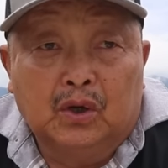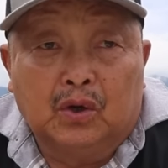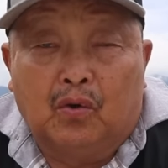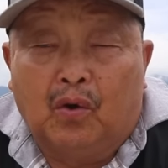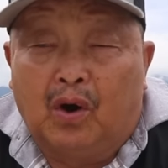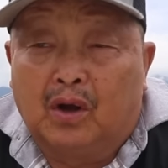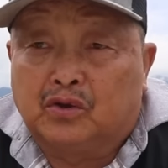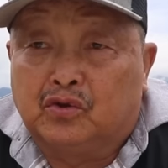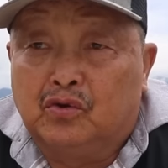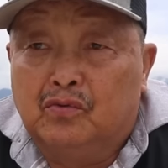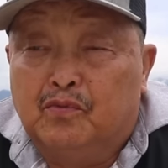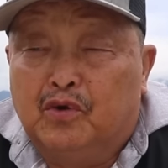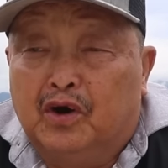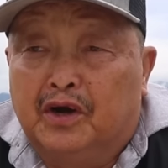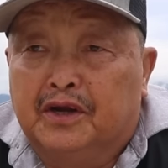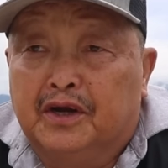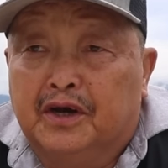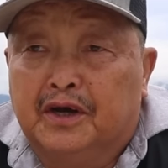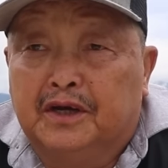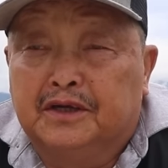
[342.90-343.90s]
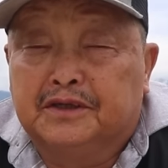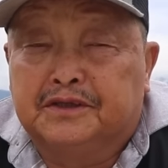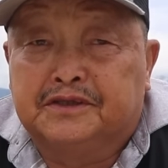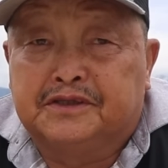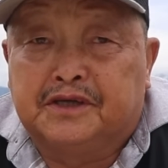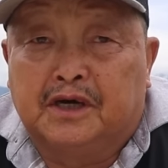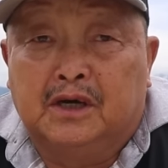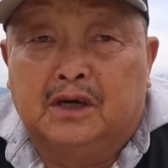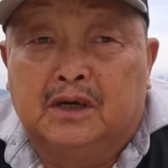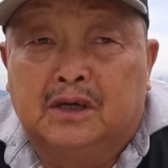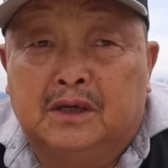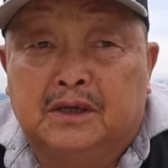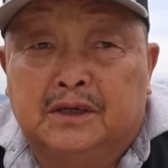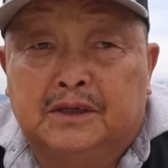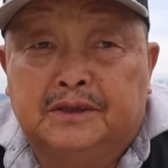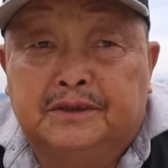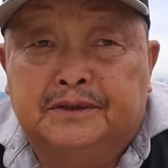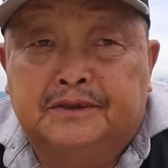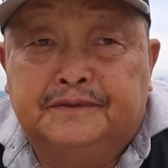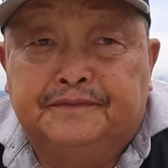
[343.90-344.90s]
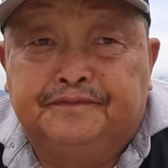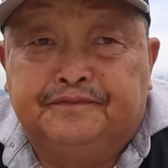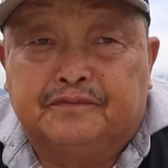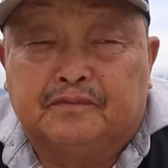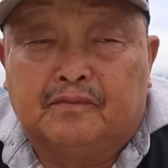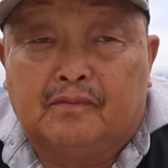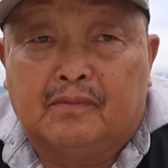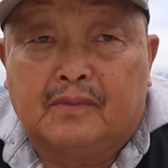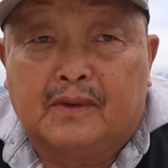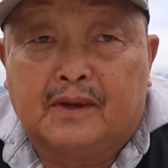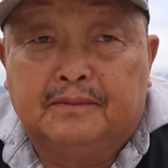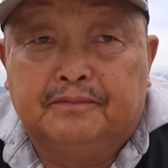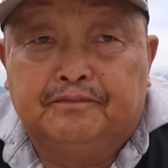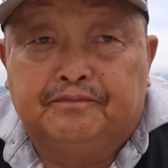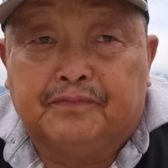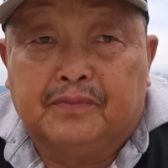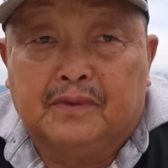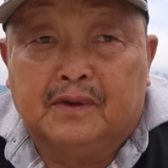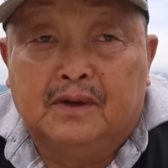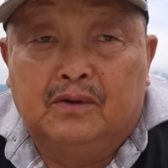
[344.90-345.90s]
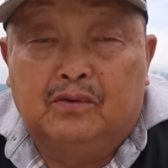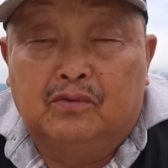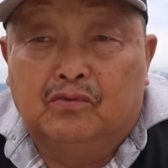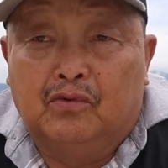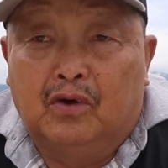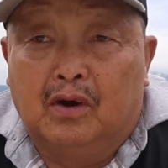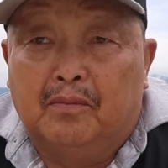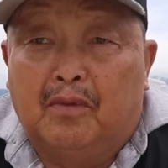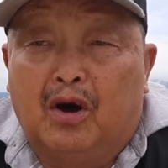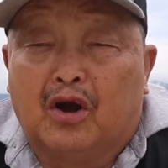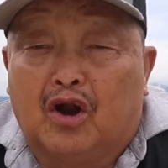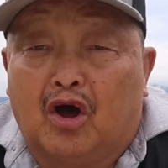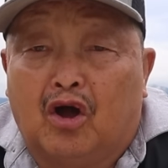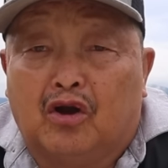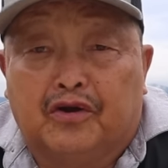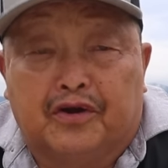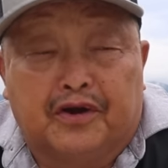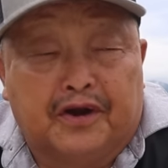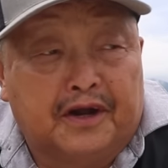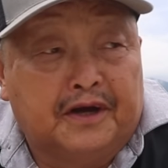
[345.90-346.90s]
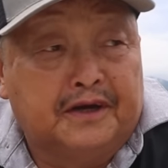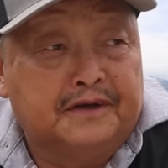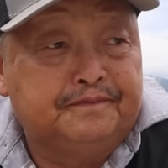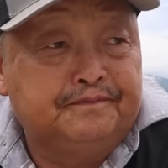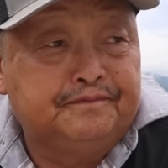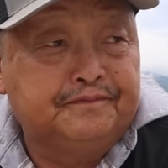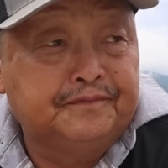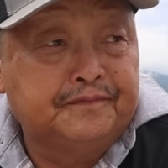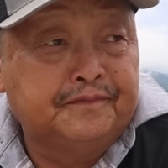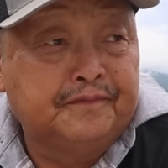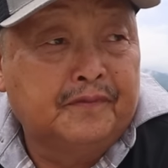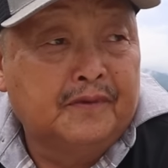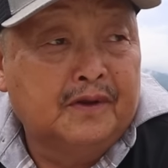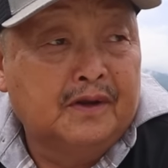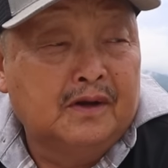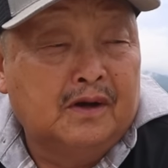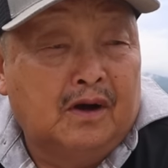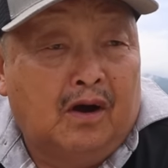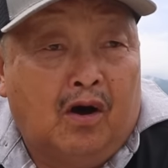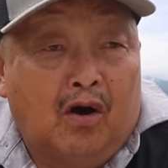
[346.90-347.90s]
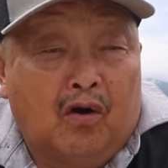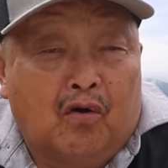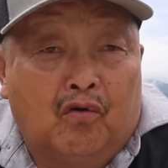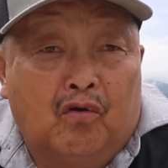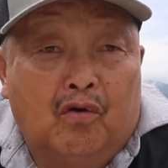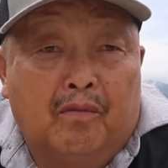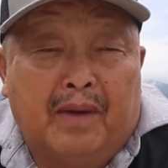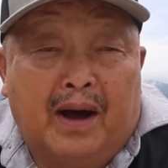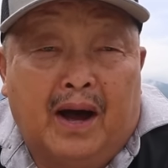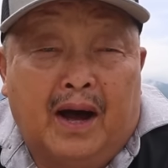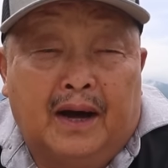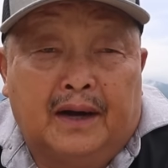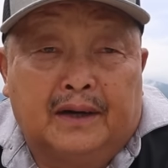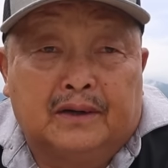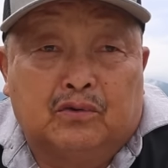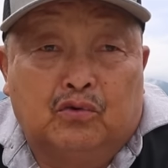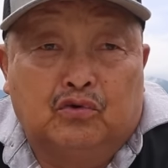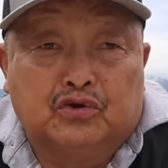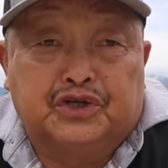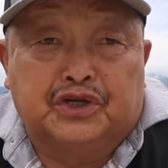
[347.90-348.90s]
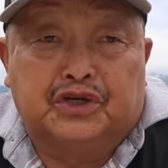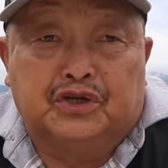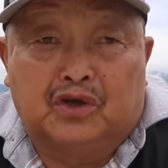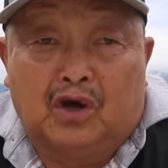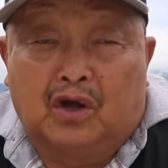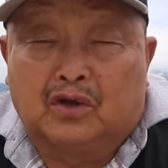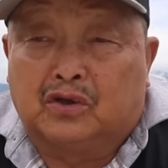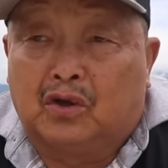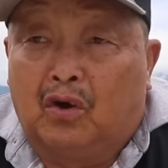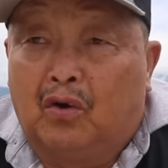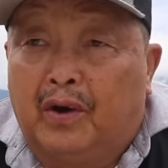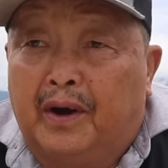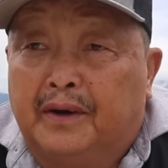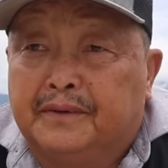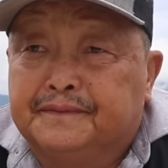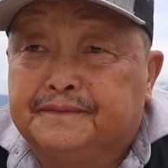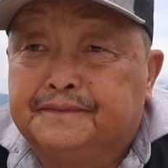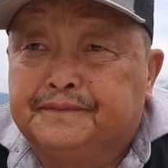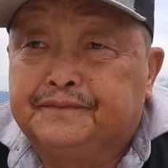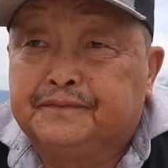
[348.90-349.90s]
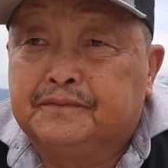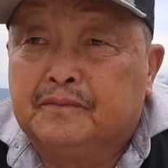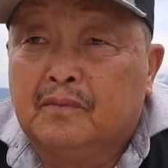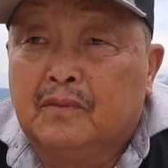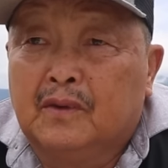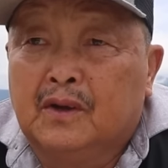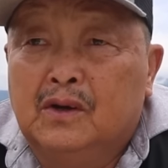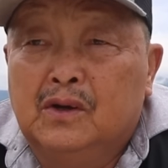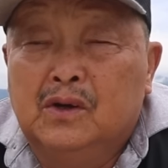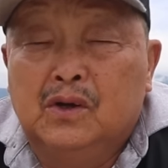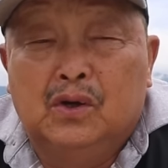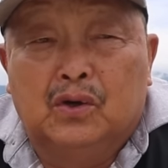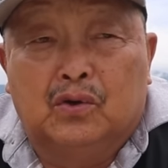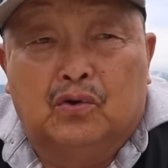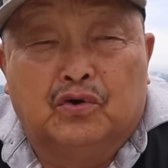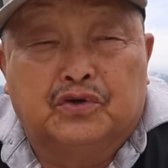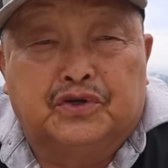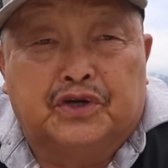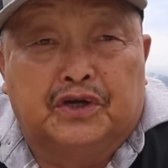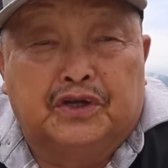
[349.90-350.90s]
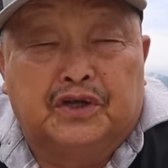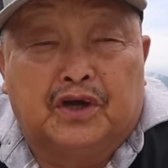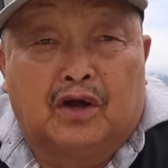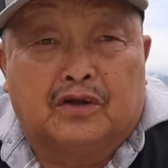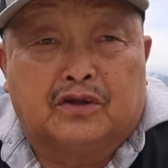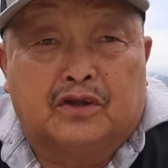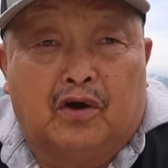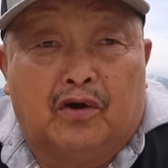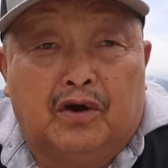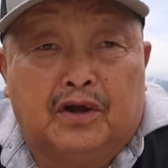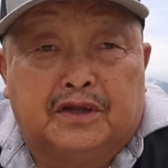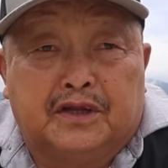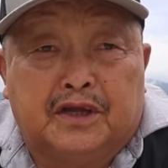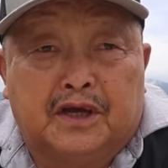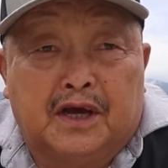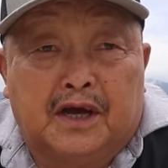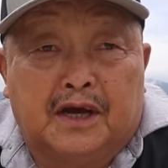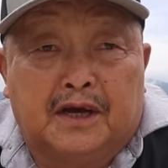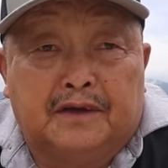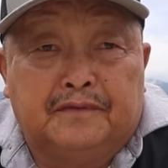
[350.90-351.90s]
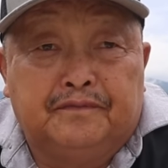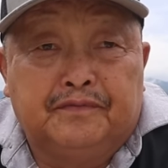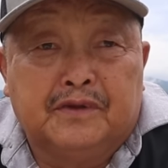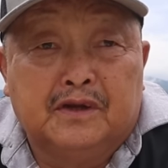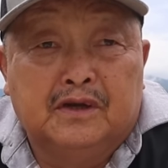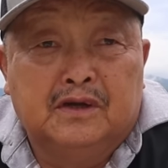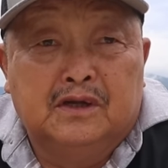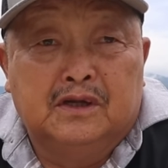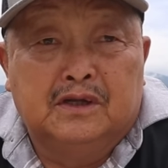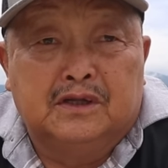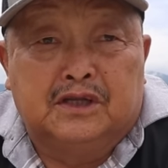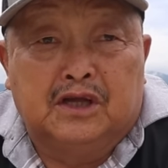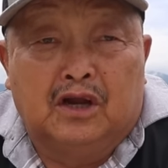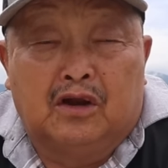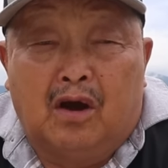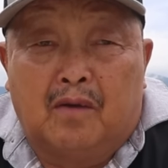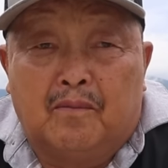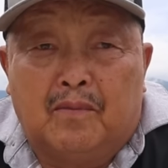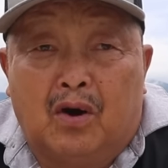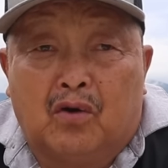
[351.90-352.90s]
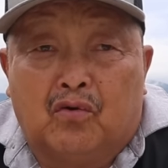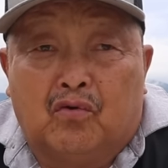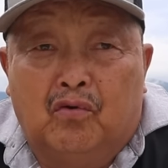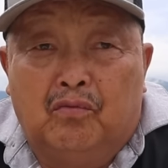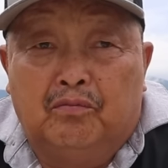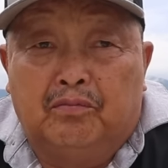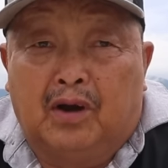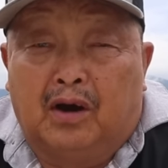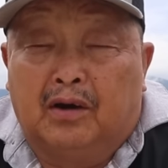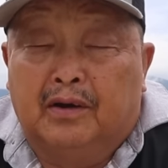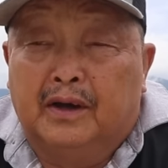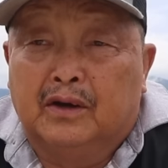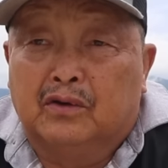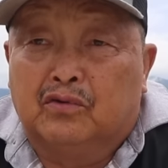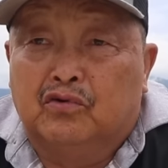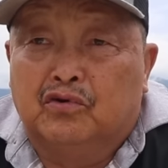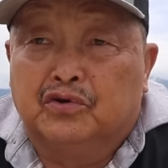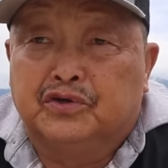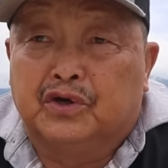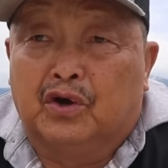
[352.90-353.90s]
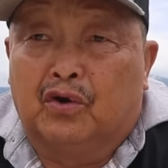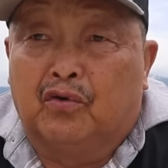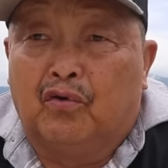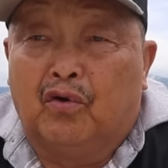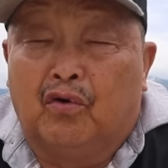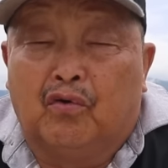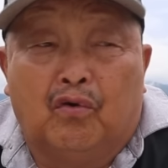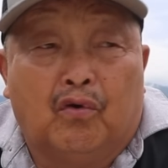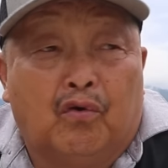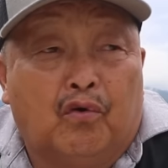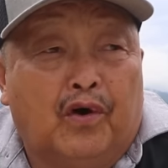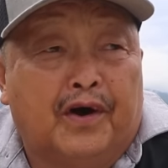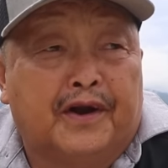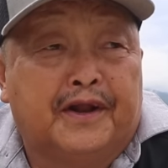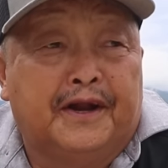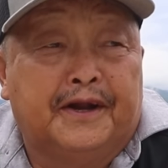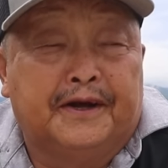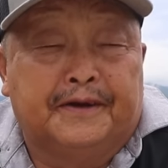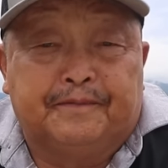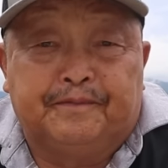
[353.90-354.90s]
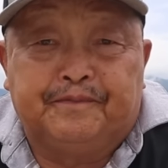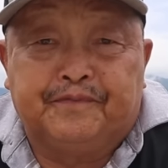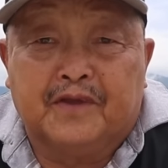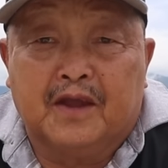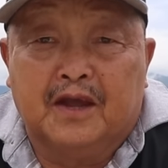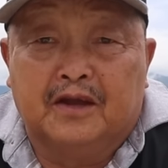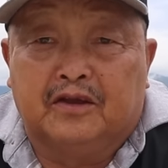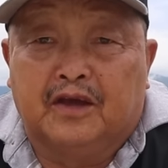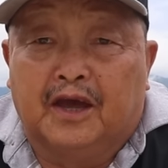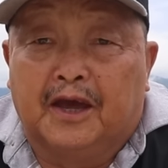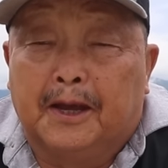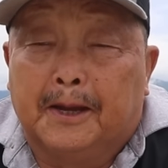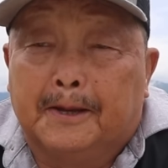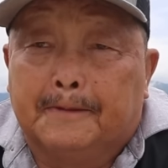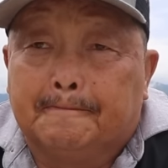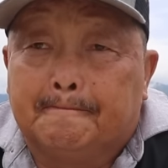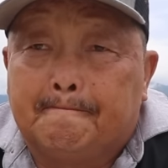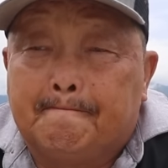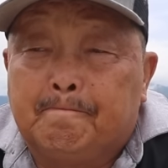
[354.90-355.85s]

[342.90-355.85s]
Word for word: quá tù mò nó chờ quá mò nó rồi nữa nè họ cú mà cú trưởng do to á cú trưởng do to thì thì lo mò cú bảo ấy cú trường cô cô cô thế nè chị dạ.